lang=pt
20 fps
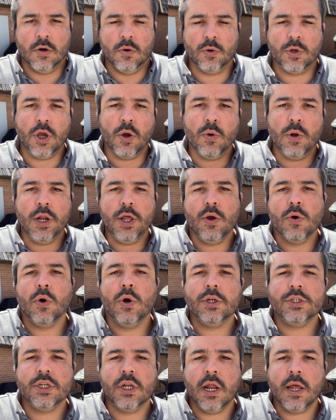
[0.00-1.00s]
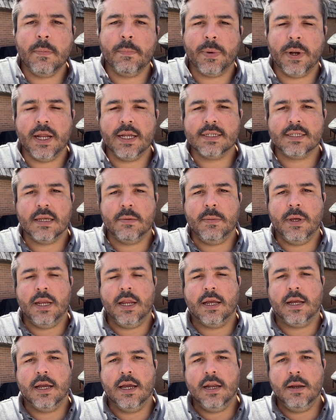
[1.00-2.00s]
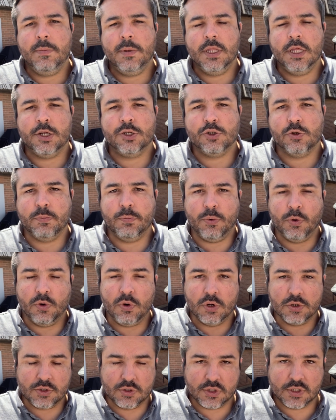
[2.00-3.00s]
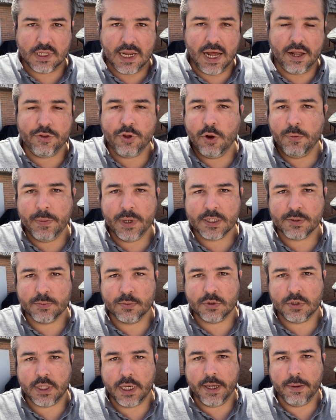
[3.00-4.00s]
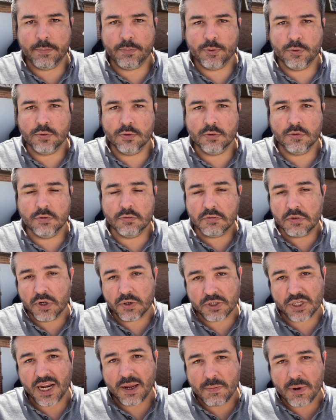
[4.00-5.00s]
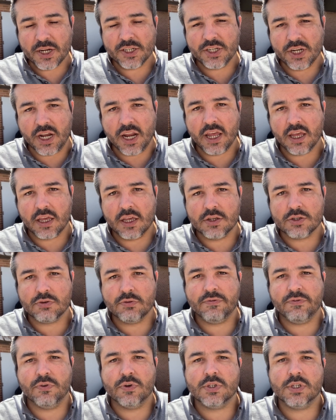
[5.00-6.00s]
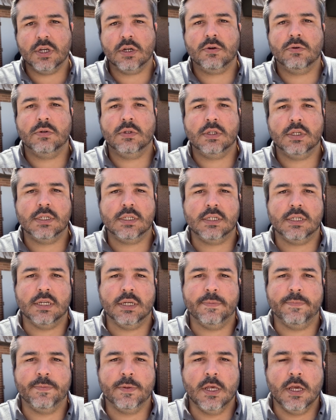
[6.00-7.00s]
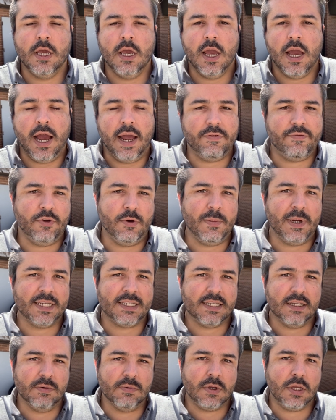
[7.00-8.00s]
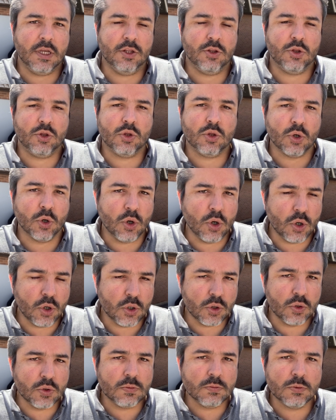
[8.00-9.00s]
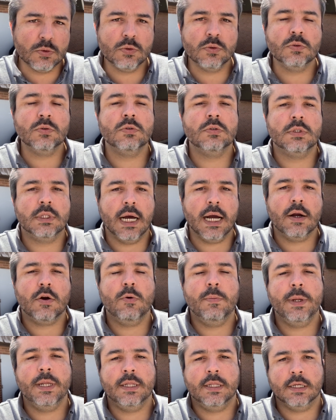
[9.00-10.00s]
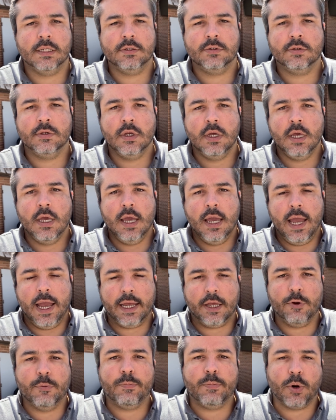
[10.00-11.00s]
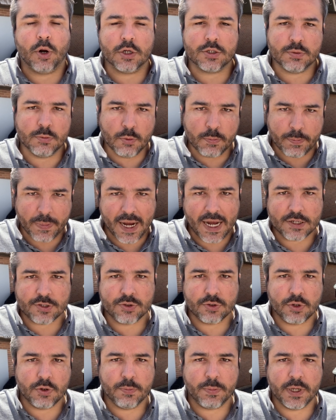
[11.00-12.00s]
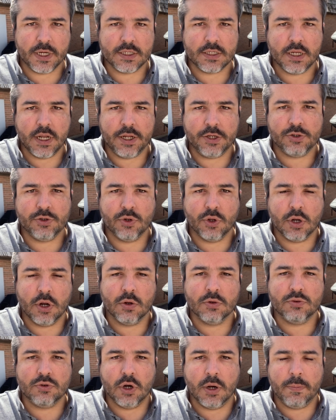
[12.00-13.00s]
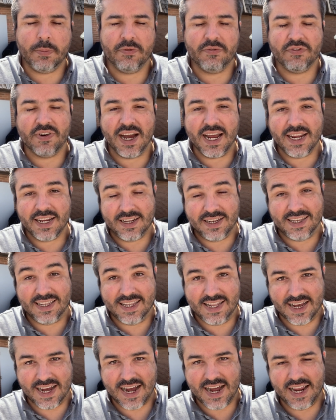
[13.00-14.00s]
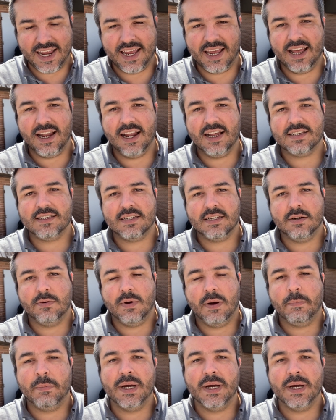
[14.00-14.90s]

O que eu li hoje na imprensa americana me deixou um pouco assustado e ao mesmo tempo eu já imaginei que isso fosse acontecer. A informação que todo mundo está comentando é que o próximo passo que o presidente Donald Trump vai dar em relação a